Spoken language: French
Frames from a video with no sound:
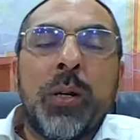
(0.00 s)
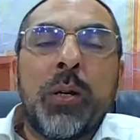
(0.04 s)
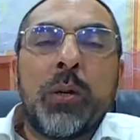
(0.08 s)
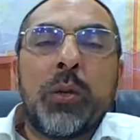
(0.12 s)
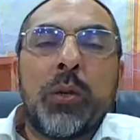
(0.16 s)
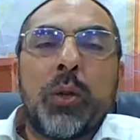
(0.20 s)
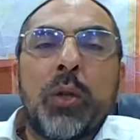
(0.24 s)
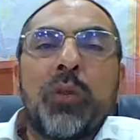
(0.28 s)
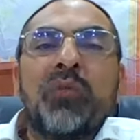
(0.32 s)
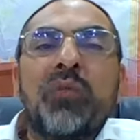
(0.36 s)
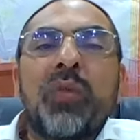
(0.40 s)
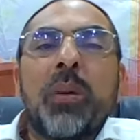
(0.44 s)
Il
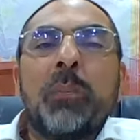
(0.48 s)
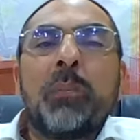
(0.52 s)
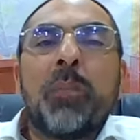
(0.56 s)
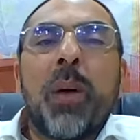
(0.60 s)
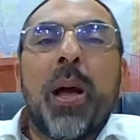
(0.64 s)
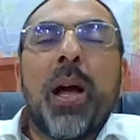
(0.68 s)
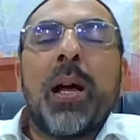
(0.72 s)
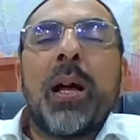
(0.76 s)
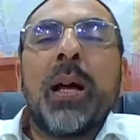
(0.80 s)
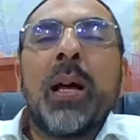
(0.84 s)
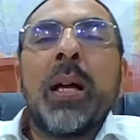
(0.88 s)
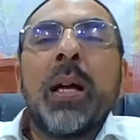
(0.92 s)
ne suffit
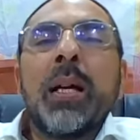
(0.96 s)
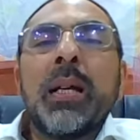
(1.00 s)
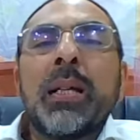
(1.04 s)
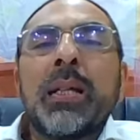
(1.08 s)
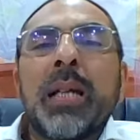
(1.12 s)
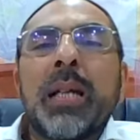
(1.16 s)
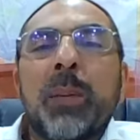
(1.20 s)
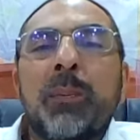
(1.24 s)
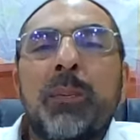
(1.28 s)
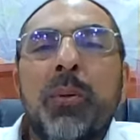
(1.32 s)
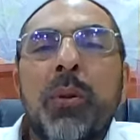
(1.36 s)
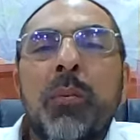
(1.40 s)
pas
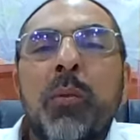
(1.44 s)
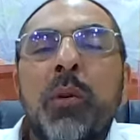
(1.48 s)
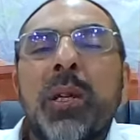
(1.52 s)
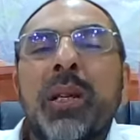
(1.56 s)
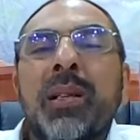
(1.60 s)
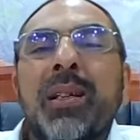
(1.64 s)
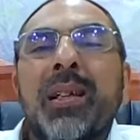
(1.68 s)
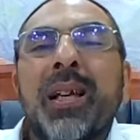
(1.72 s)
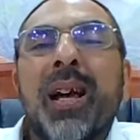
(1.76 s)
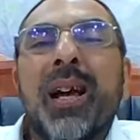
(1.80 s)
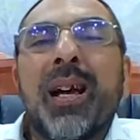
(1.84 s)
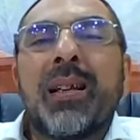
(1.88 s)
simplement
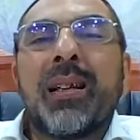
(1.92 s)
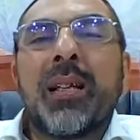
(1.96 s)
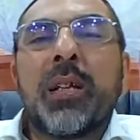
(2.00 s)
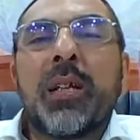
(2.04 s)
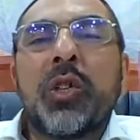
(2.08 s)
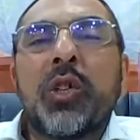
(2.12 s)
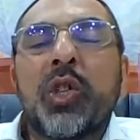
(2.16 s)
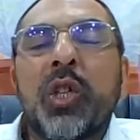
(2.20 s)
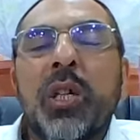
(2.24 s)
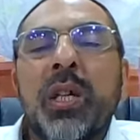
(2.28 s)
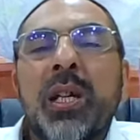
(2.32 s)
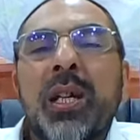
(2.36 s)
d'être
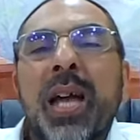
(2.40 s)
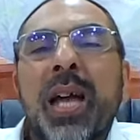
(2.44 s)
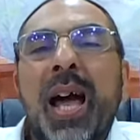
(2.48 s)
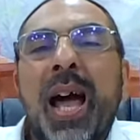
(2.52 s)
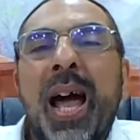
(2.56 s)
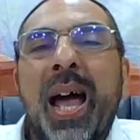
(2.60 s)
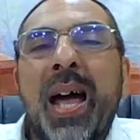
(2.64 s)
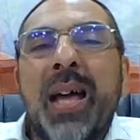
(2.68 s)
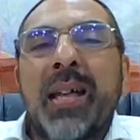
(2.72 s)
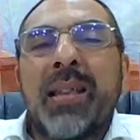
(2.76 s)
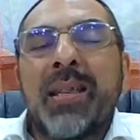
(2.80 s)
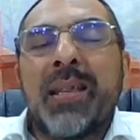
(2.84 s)
rattaché
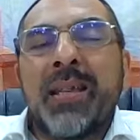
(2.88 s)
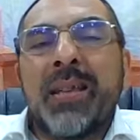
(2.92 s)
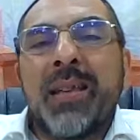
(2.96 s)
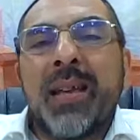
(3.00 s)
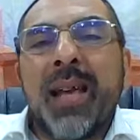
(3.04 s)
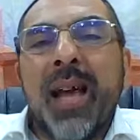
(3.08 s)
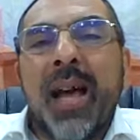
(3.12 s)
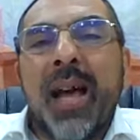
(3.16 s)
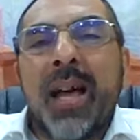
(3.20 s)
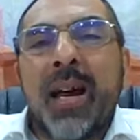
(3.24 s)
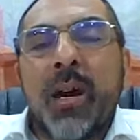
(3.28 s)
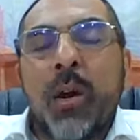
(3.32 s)
à un
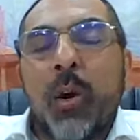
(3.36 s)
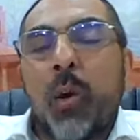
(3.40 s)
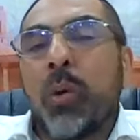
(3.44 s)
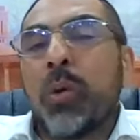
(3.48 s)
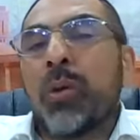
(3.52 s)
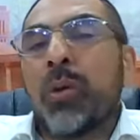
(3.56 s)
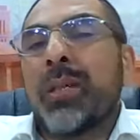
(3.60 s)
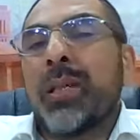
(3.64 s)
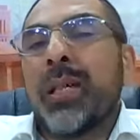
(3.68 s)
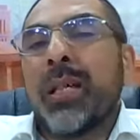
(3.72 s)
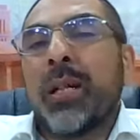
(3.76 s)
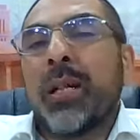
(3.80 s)
idéal,
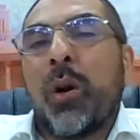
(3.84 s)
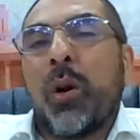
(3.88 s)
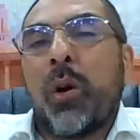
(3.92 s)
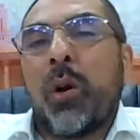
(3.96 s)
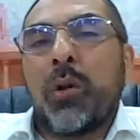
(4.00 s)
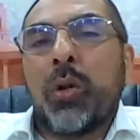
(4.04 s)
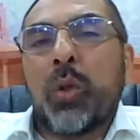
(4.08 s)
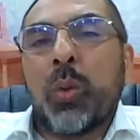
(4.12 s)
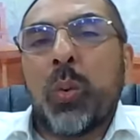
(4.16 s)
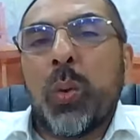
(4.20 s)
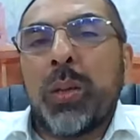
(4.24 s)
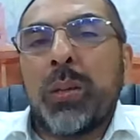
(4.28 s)
aussi
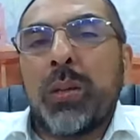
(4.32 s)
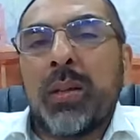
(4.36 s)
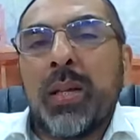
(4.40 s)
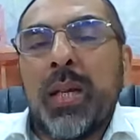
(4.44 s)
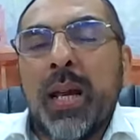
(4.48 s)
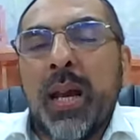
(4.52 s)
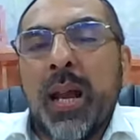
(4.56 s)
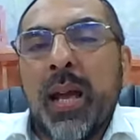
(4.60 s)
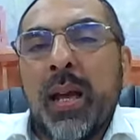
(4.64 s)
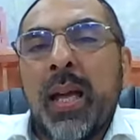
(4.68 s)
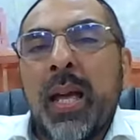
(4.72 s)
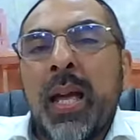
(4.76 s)
grand
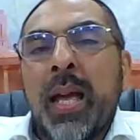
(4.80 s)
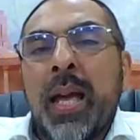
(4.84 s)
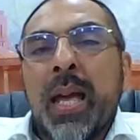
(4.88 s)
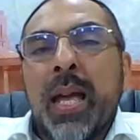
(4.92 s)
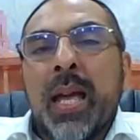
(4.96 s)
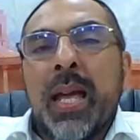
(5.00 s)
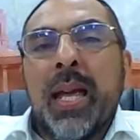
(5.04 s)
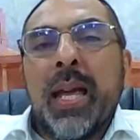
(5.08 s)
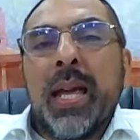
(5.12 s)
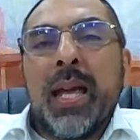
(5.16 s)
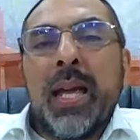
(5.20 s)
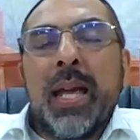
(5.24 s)
soit-il,
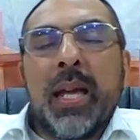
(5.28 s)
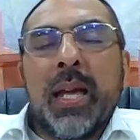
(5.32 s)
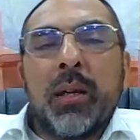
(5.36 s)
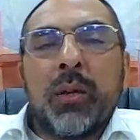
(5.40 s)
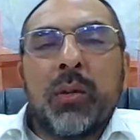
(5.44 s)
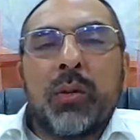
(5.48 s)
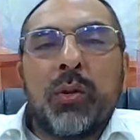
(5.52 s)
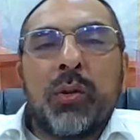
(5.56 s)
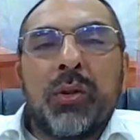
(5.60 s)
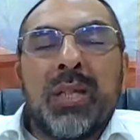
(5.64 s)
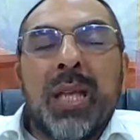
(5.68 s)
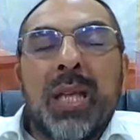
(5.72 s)

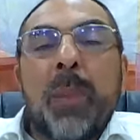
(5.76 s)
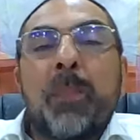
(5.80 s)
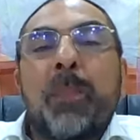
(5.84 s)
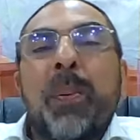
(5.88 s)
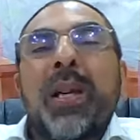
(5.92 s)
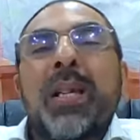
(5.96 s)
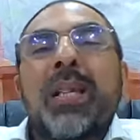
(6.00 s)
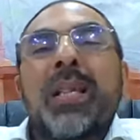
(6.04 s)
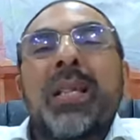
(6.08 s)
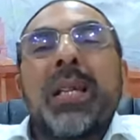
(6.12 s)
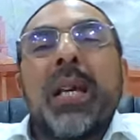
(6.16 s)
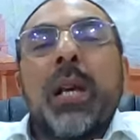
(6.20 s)
et de
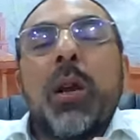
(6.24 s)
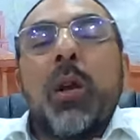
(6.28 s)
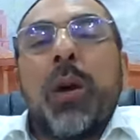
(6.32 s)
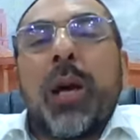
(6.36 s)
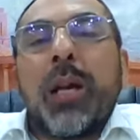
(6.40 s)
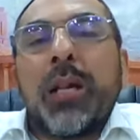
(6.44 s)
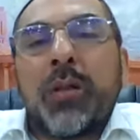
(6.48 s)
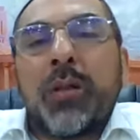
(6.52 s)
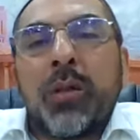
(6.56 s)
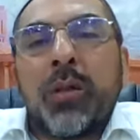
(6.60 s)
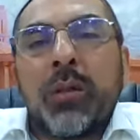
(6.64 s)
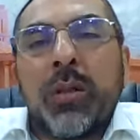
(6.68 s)
dépasser le
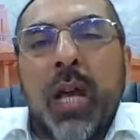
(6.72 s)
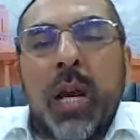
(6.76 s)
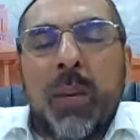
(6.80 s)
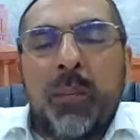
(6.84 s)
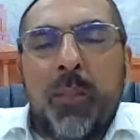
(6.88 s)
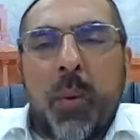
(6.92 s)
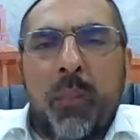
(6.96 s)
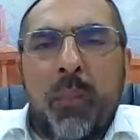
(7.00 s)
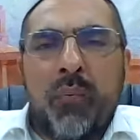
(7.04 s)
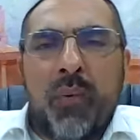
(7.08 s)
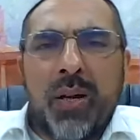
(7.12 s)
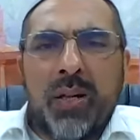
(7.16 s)

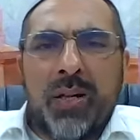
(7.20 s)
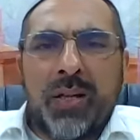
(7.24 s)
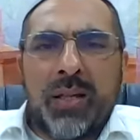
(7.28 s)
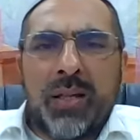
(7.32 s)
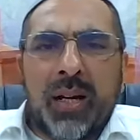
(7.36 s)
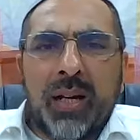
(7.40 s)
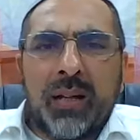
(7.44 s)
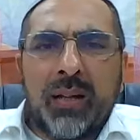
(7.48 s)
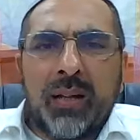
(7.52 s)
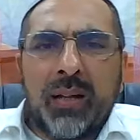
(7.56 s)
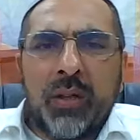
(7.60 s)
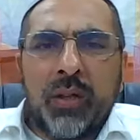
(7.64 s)
rationnel pour pouvoir
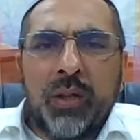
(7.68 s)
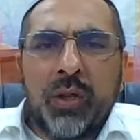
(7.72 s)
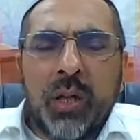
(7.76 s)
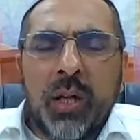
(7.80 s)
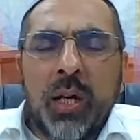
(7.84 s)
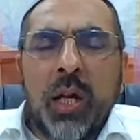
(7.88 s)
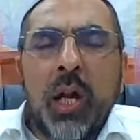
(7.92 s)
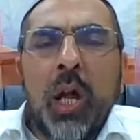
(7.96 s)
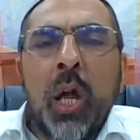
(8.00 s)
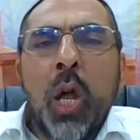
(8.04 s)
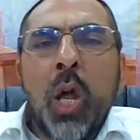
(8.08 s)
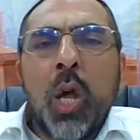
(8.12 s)
s'y
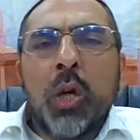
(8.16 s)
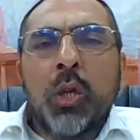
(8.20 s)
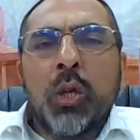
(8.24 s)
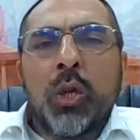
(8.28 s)
rattacher.